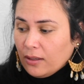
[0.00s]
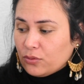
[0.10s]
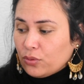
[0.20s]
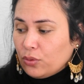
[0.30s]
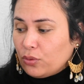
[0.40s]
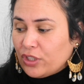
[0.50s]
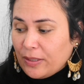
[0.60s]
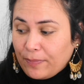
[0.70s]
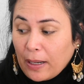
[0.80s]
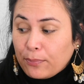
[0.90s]
truc que
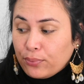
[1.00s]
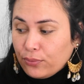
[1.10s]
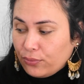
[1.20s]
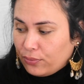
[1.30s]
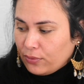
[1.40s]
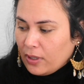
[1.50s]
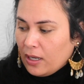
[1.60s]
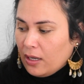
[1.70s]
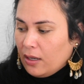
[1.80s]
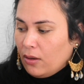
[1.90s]
j'ai pas pu...
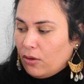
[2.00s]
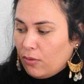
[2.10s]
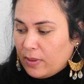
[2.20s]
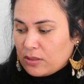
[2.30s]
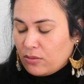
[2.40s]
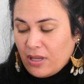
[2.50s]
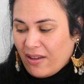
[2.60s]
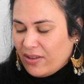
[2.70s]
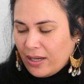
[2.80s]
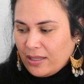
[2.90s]
Euh, parce qu'il n'y
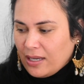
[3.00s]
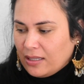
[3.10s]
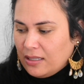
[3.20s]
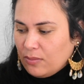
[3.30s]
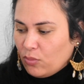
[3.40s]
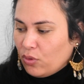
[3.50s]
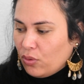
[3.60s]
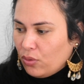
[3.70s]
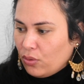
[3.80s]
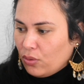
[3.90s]
avait rien qui me,
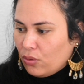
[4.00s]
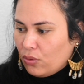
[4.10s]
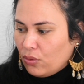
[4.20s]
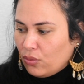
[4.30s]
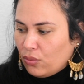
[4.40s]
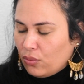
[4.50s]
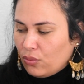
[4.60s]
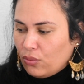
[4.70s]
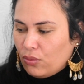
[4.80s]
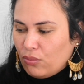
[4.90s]

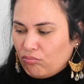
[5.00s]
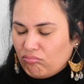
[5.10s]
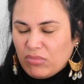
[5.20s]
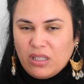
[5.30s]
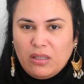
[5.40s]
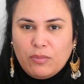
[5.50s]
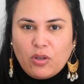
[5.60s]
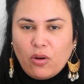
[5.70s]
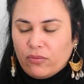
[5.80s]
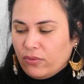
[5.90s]
euh, qui me
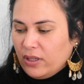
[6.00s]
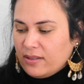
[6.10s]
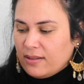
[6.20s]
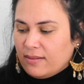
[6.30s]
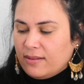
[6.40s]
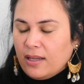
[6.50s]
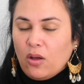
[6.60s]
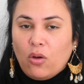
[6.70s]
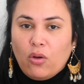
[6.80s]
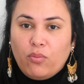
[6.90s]
convenait,
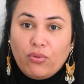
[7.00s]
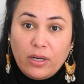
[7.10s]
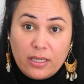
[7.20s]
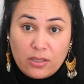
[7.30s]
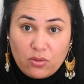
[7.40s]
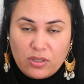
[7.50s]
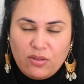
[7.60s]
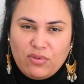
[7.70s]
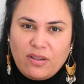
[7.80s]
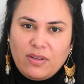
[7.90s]
c'était pour les
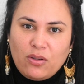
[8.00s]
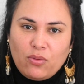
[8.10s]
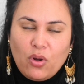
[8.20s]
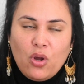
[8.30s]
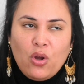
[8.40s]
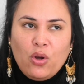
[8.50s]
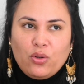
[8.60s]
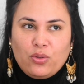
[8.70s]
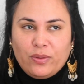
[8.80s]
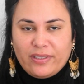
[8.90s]
sourcils. Vous savez que
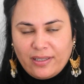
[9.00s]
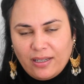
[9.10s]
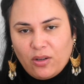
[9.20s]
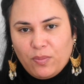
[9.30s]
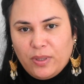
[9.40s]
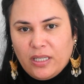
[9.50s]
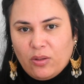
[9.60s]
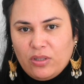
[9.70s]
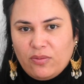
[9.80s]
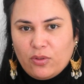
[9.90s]
je suis très compliquée
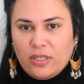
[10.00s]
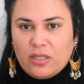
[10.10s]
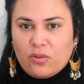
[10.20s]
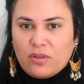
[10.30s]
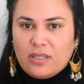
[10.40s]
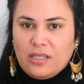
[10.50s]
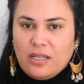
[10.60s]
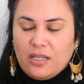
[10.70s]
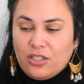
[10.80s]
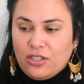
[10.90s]
au niveau des
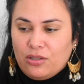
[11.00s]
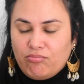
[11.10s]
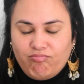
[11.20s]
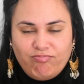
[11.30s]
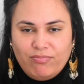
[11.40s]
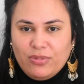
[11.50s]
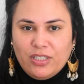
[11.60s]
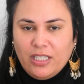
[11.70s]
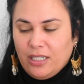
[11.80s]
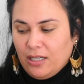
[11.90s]
sourcils.
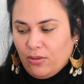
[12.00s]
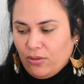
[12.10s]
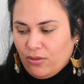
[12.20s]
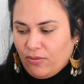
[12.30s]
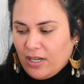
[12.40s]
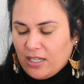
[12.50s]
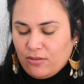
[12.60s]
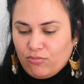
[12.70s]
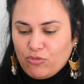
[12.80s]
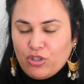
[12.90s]
J'ai, euh,
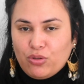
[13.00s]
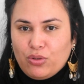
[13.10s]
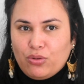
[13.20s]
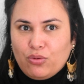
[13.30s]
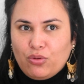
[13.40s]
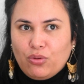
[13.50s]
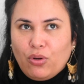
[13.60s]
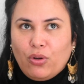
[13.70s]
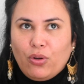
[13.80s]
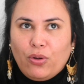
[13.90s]
moi je suis
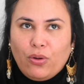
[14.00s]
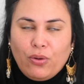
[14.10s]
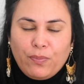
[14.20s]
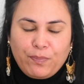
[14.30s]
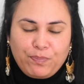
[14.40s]
toujours, euh,